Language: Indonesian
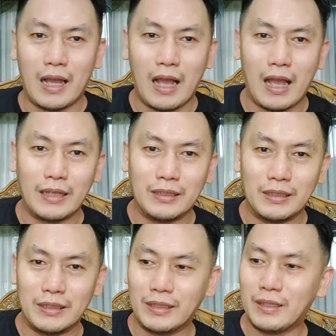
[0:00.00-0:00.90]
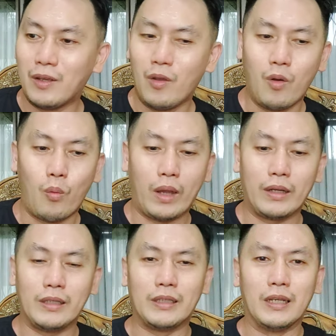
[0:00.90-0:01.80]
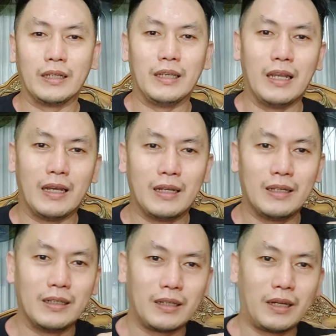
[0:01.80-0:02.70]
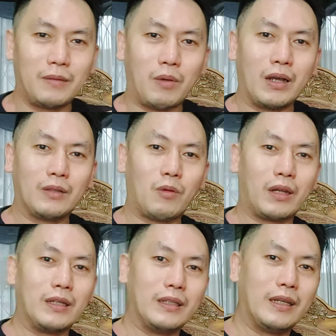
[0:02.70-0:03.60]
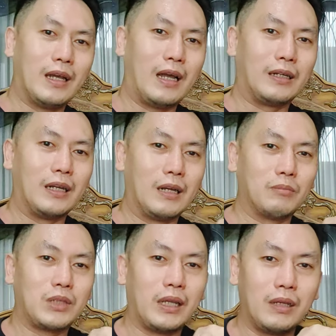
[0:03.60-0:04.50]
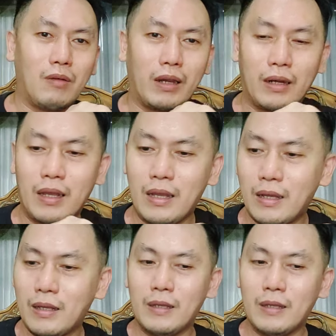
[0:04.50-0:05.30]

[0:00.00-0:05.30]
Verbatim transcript: ah ini nih warnanya gila-gila keren banget warnanya ya ada 6 seri warna